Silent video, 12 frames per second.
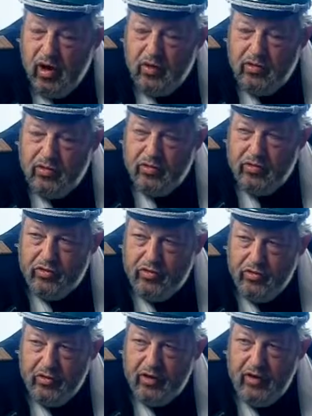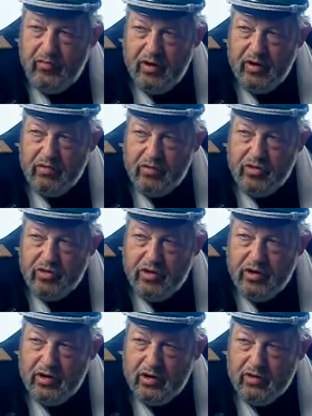Ja, das ist äh, sehr wenig
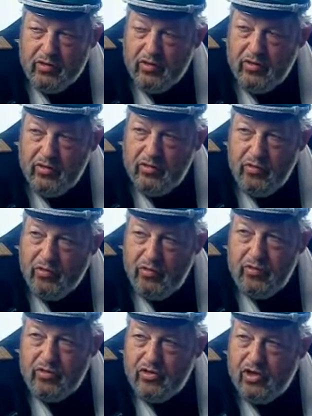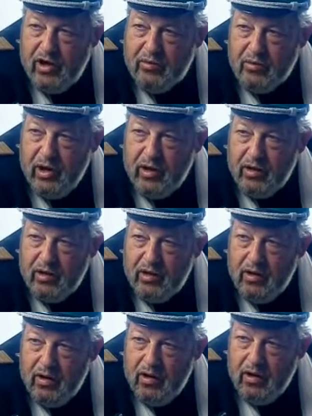Unterschiede. Das können Sie nur gut oder schlecht machen.
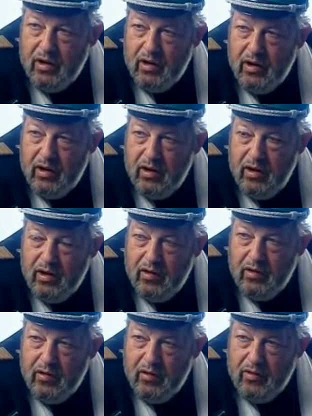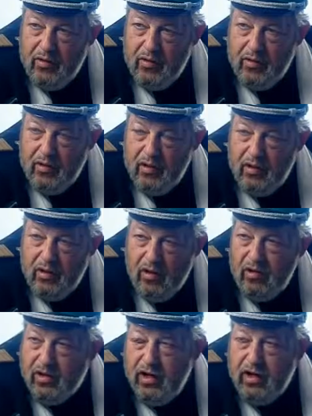Sie hatten im Grunde.
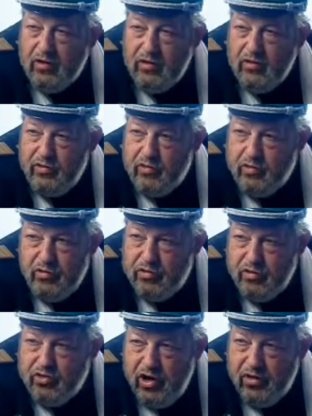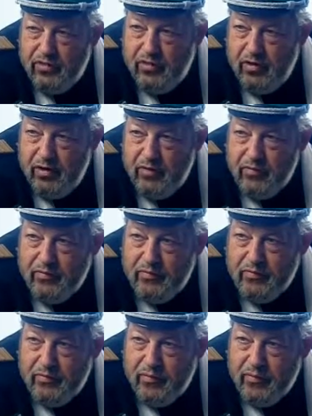Auch in der Ehe können Sie nur gut oder schlecht führen.
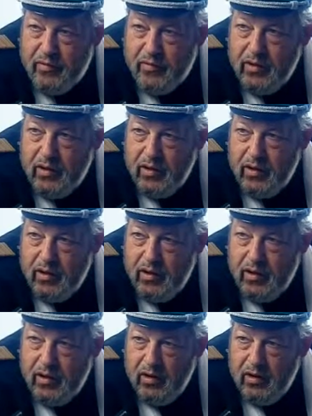Hm. Sie